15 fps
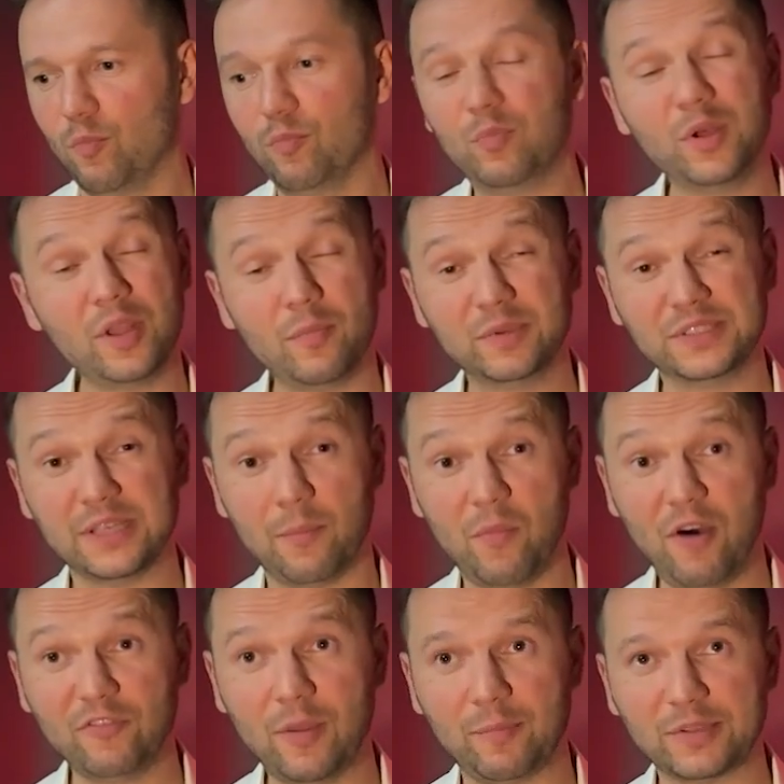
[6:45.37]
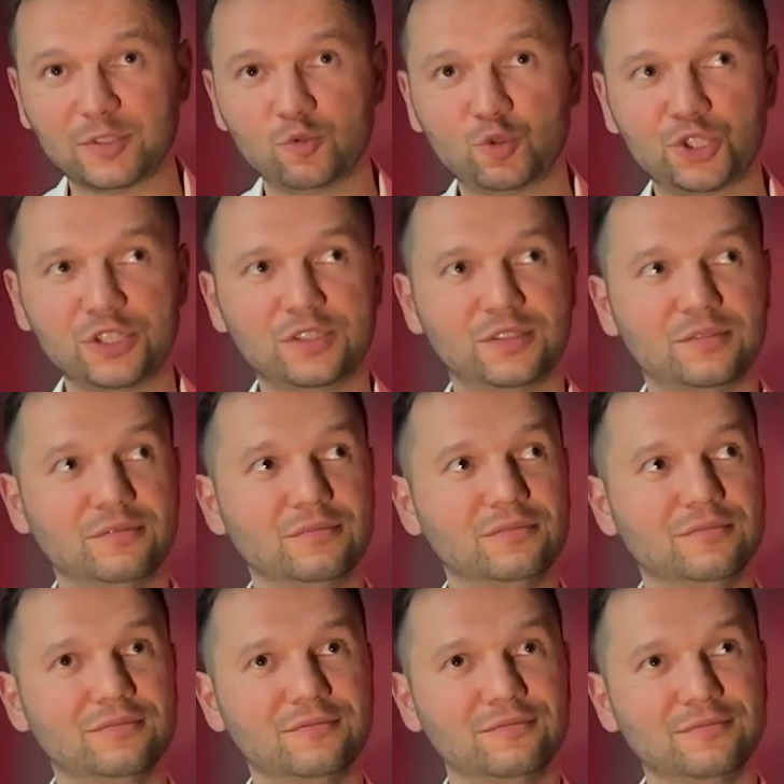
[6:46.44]
Было бы забавно послушать
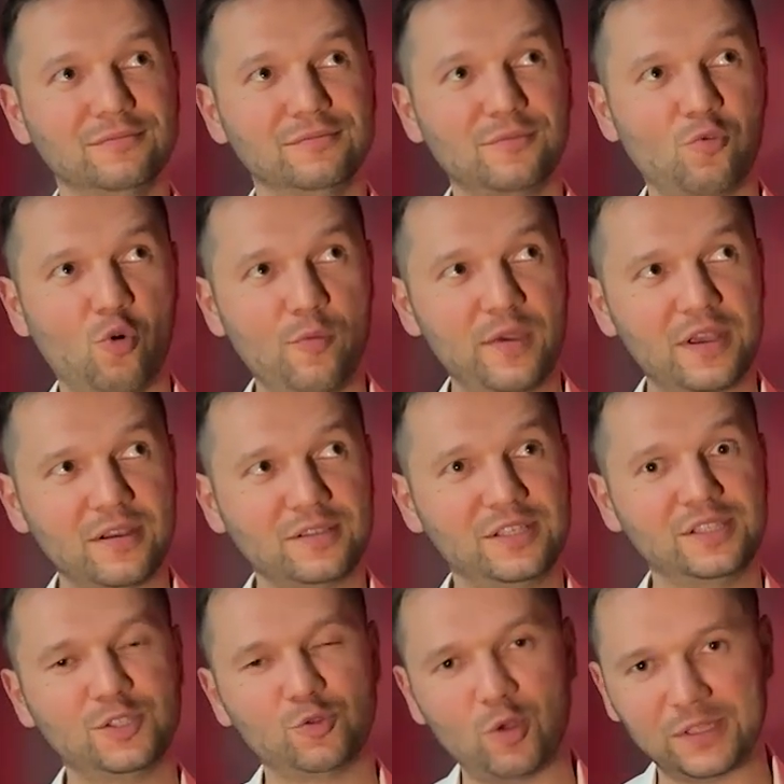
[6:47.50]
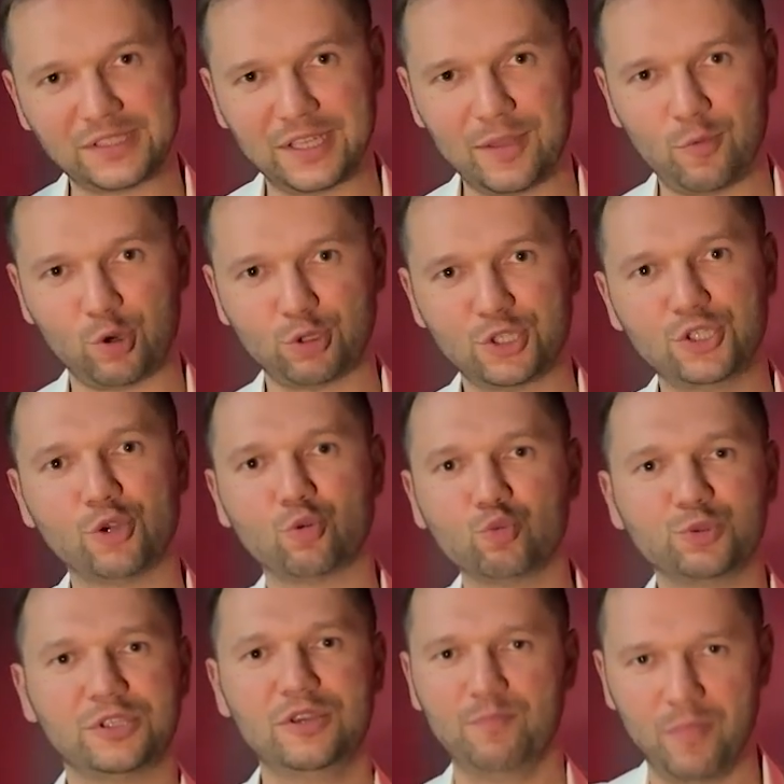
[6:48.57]
комика, где ситуация наоборот, где
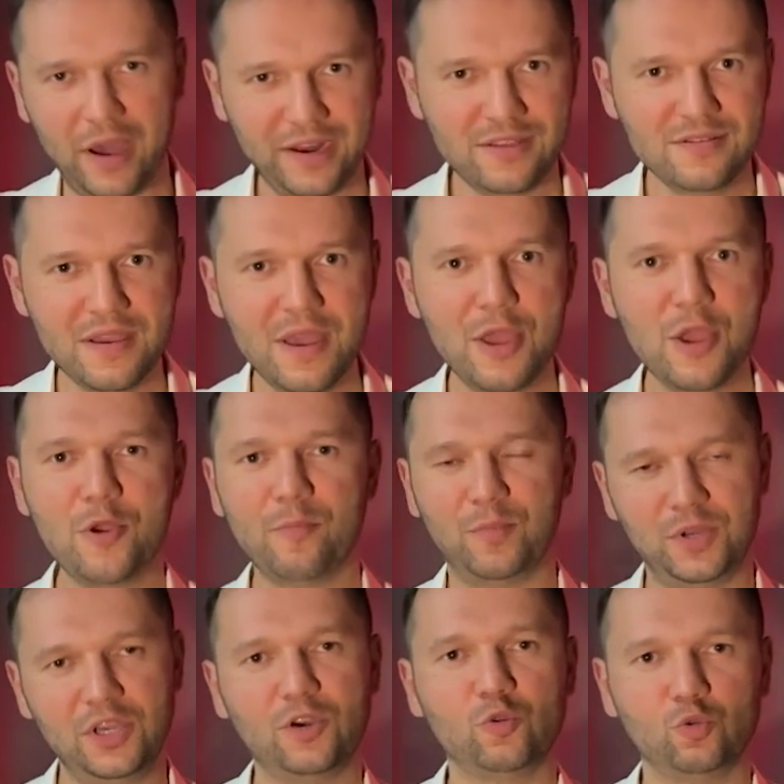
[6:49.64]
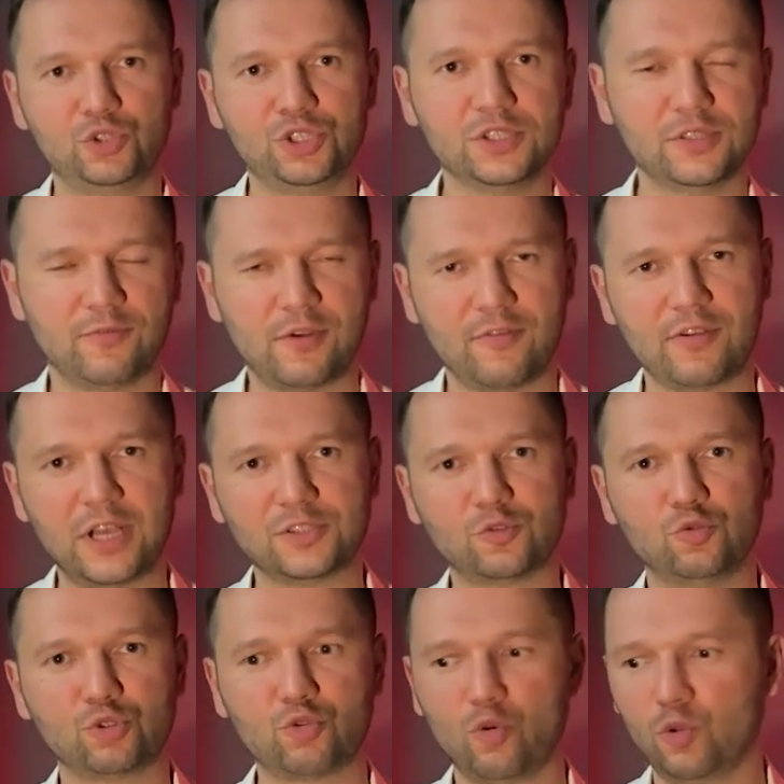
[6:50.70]
русский парень приехал учиться в
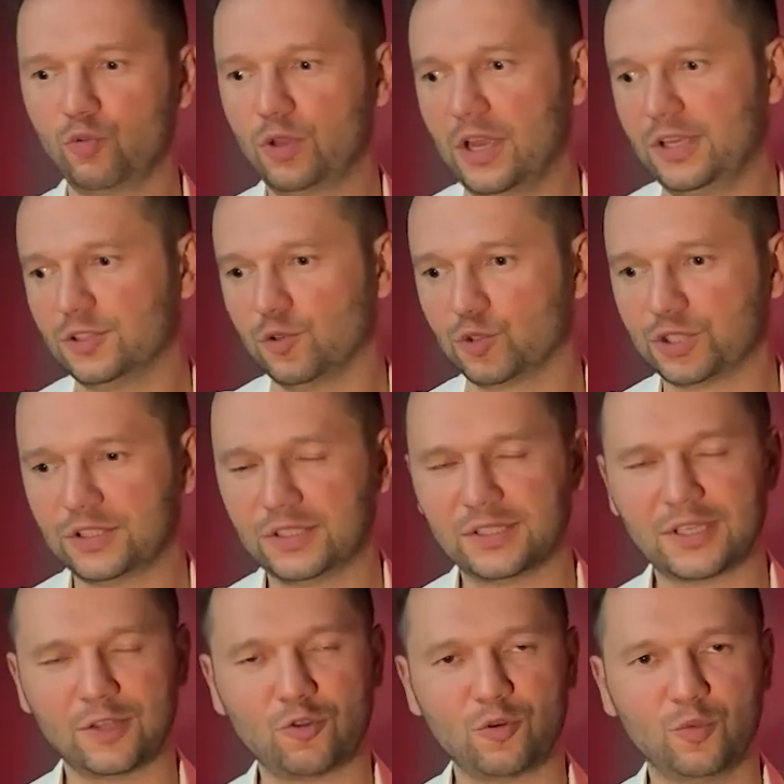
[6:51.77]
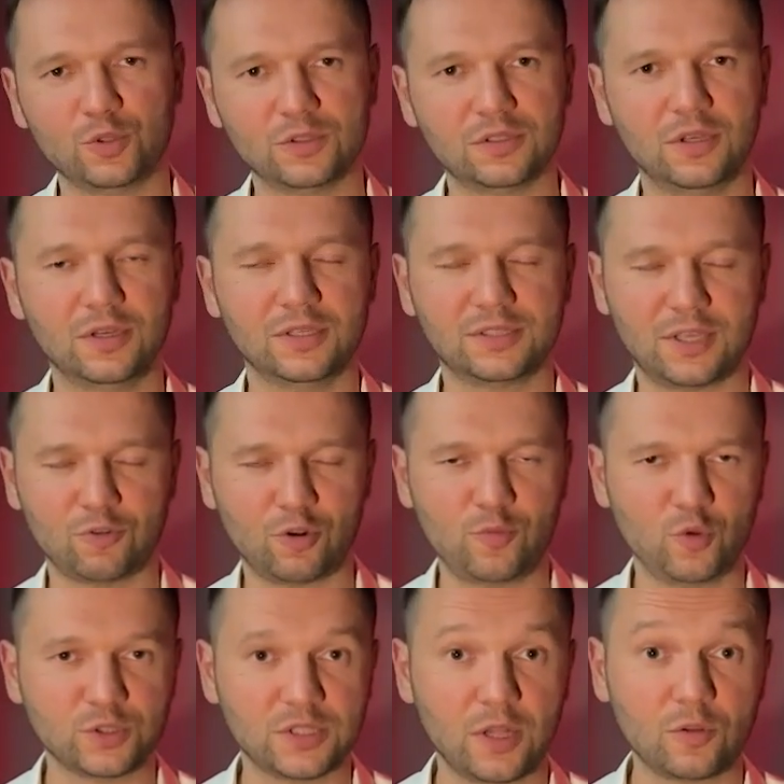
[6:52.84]
кавказскую школу, да, и сложности, с, которым он, с а, которыми
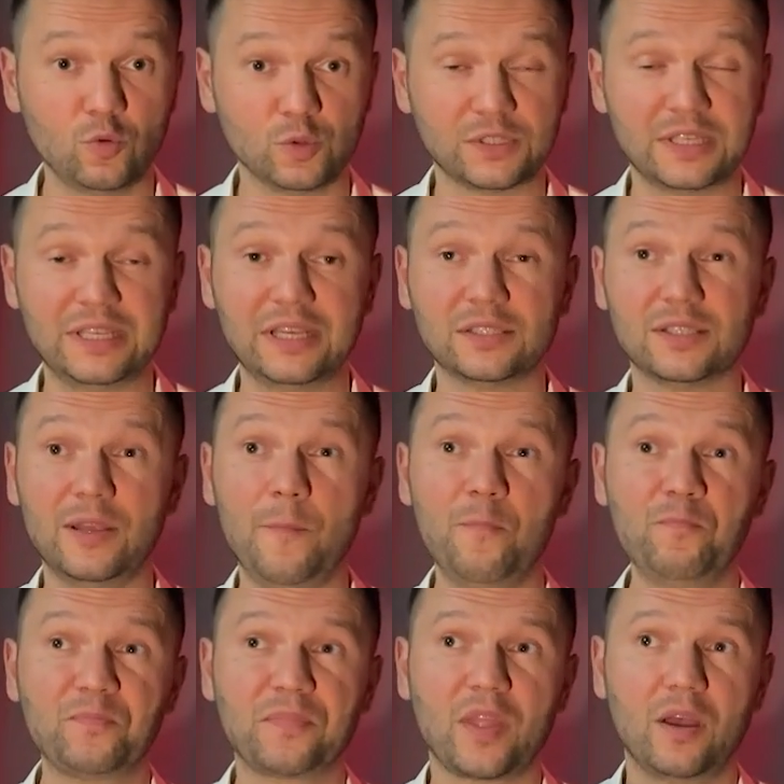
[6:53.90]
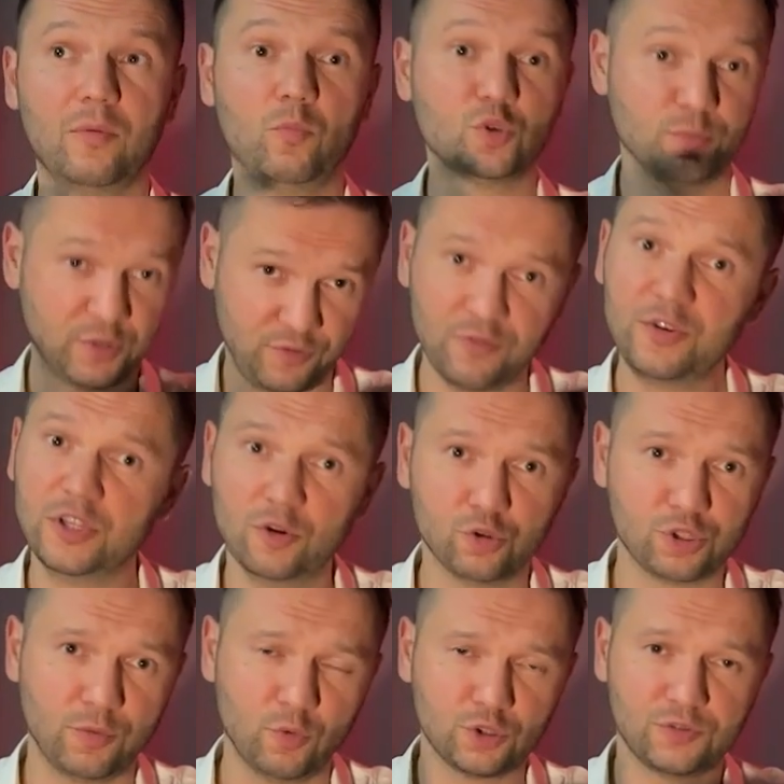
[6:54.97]
он столкнулся. Если, а, может быть, вы видели
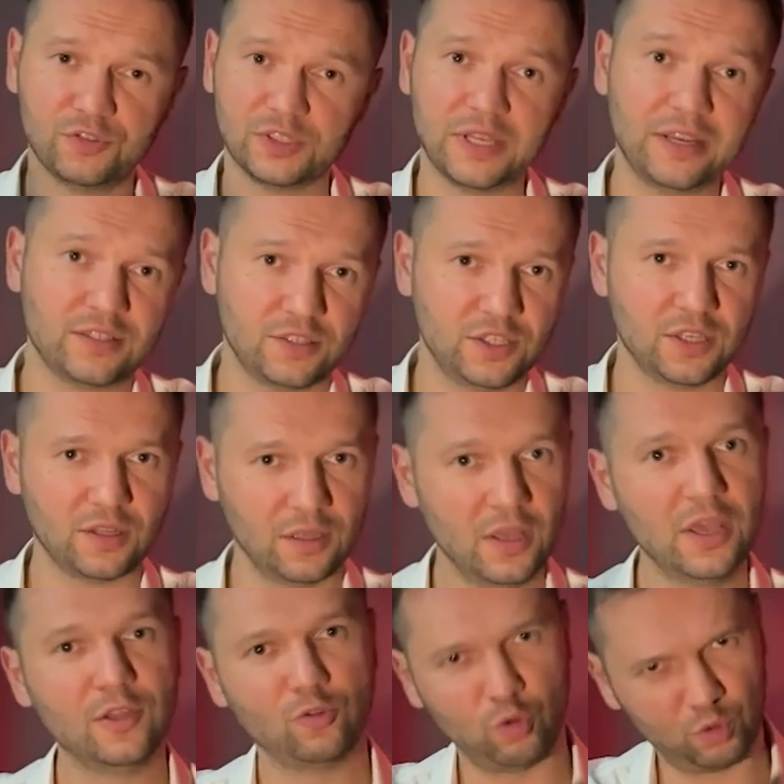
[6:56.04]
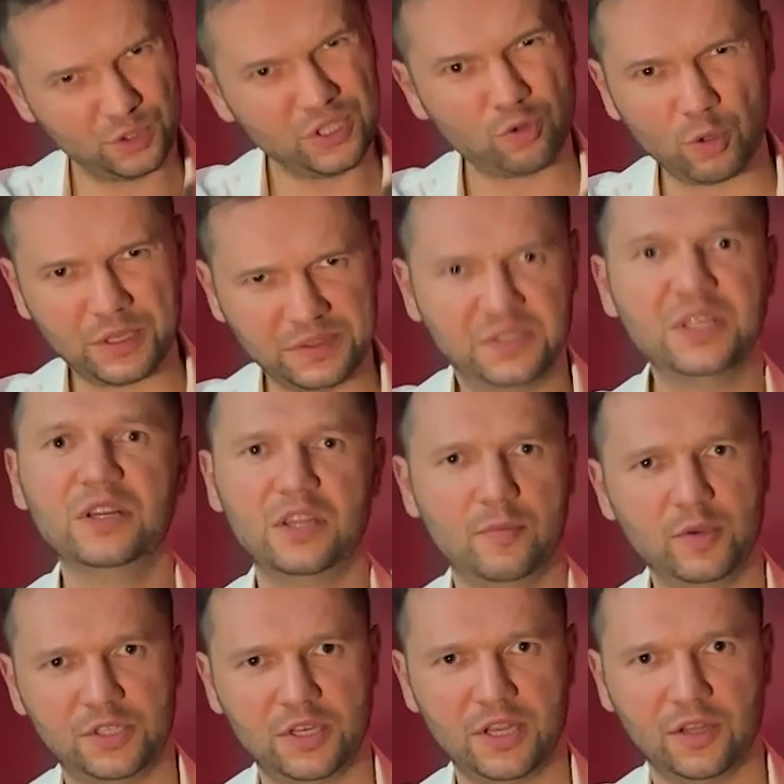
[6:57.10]
уже, может, вы знаете где-то, то, где только сильный
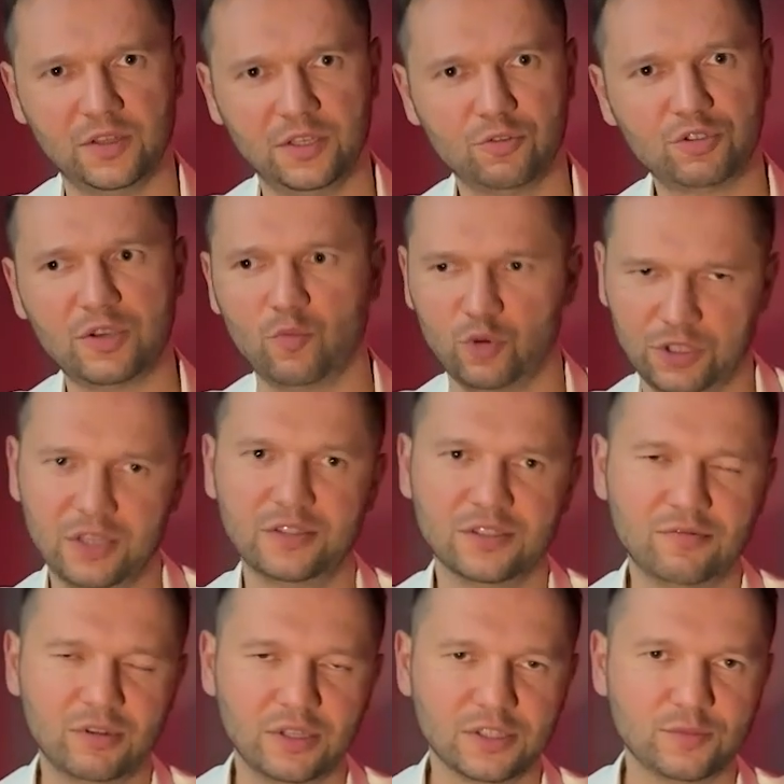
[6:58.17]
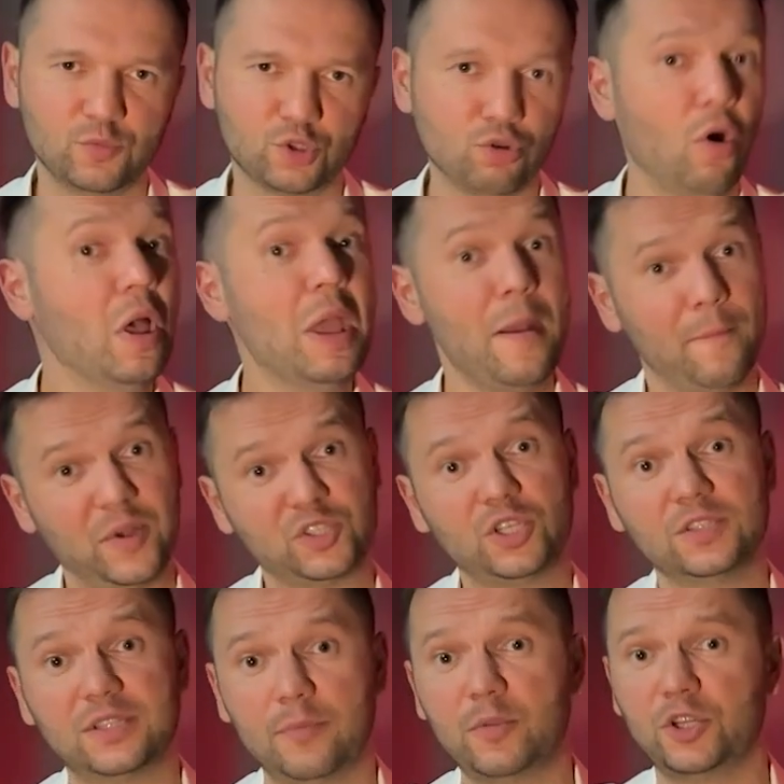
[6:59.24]
материал на эту тему, где действительно смешно,
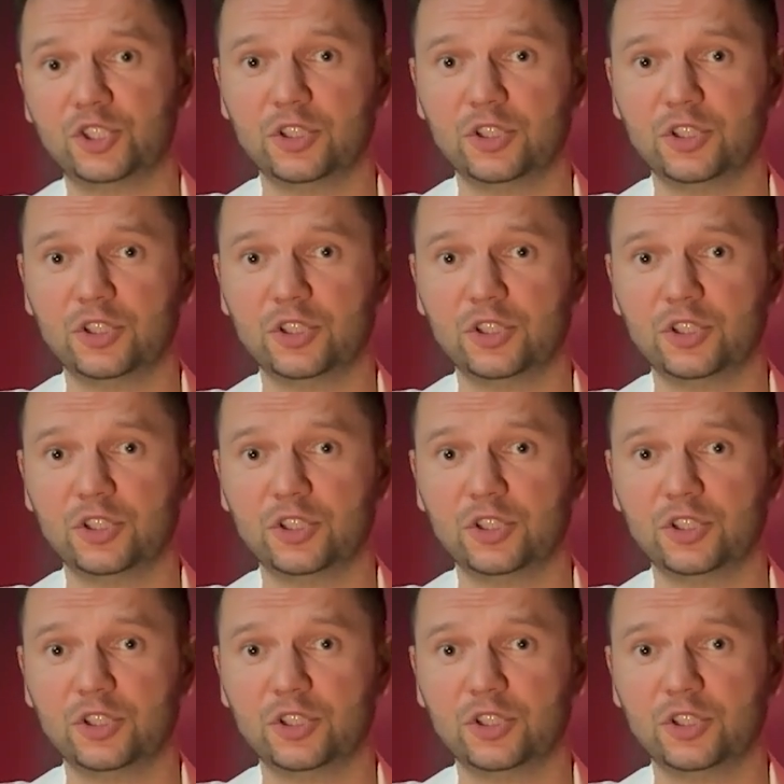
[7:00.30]
пожалуйста, опять же,